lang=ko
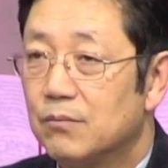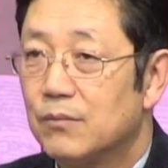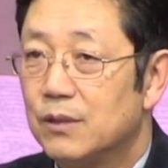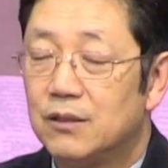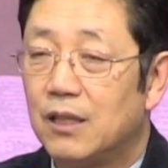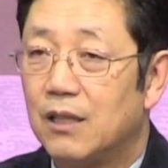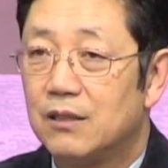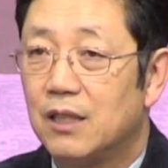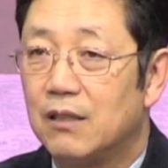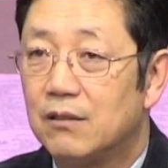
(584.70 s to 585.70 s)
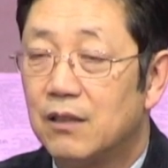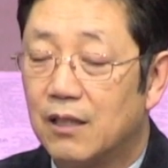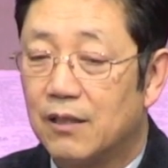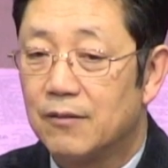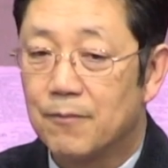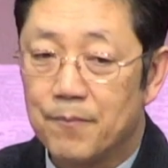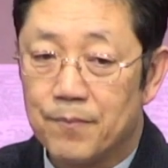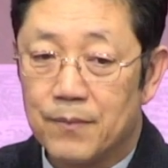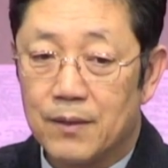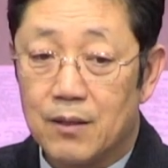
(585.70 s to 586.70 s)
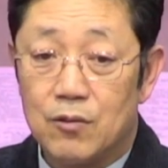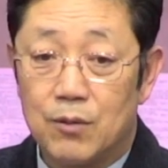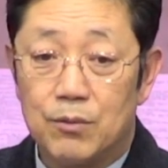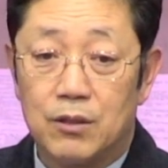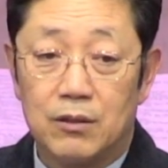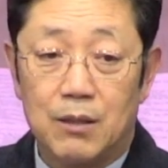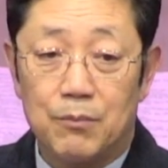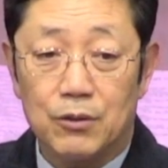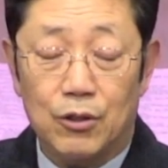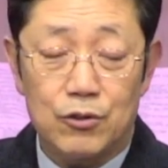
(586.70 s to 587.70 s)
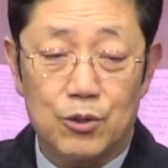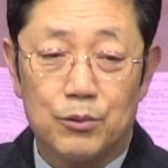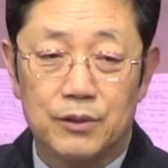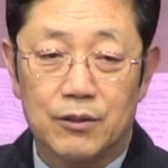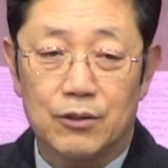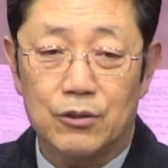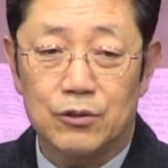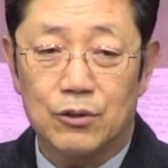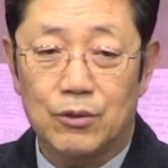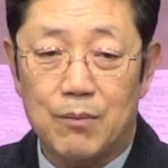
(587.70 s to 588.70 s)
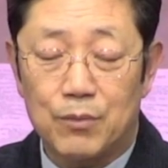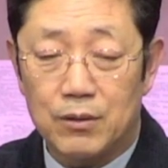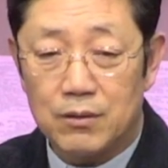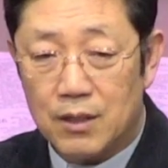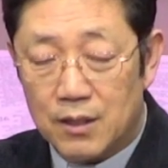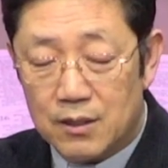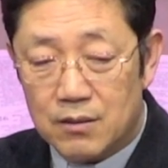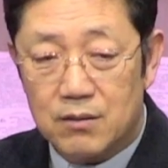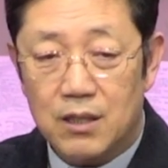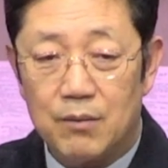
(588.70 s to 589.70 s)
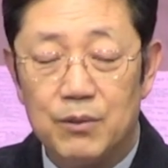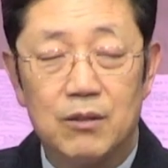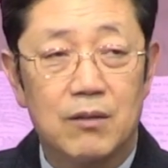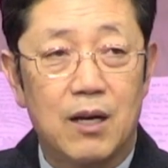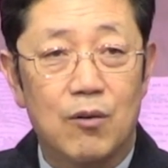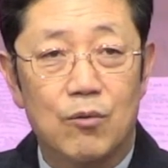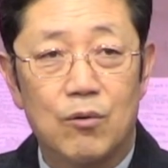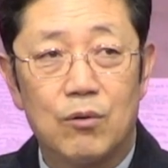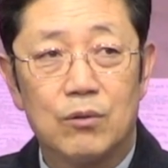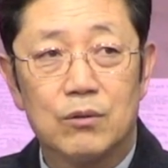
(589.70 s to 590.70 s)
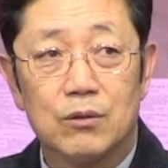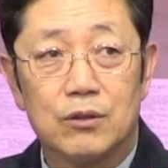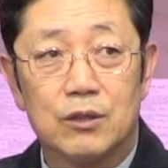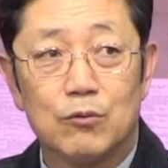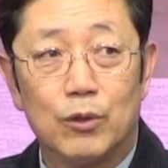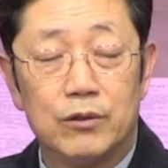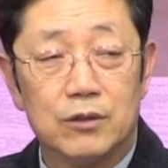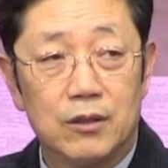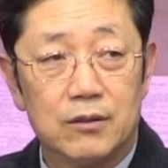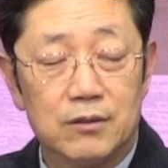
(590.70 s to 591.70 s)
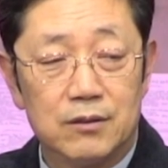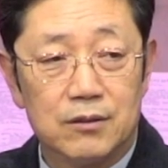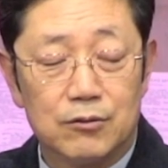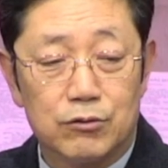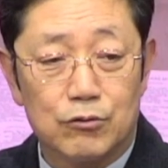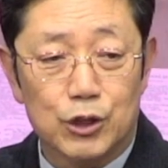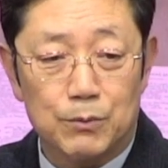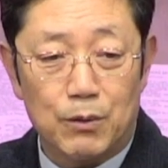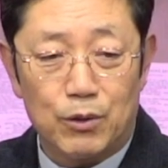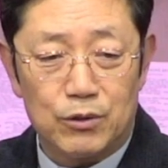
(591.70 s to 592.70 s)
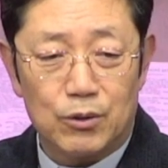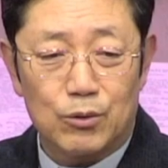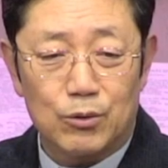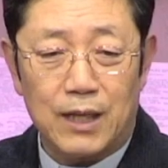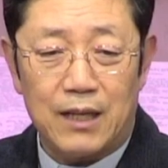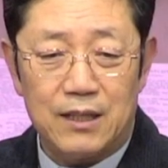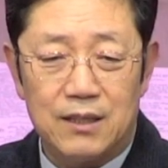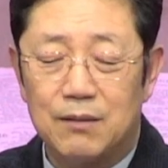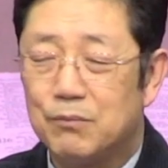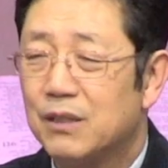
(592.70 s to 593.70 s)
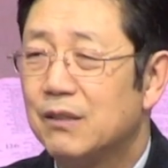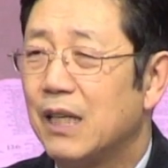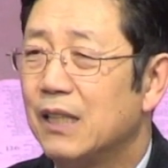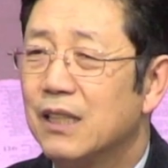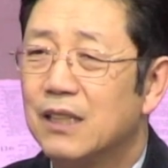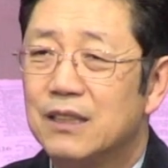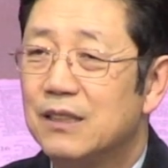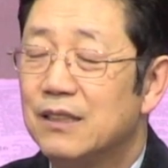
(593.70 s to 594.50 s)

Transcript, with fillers: 이상하지 않은 나라. 그러니까 여러분 그런데 한번 터져 보세요. 터져서 또 한번 쓰나미 일어나고 또 지금 원전, 지금 후쿠시마 원전 또 난리 납니다. 하여간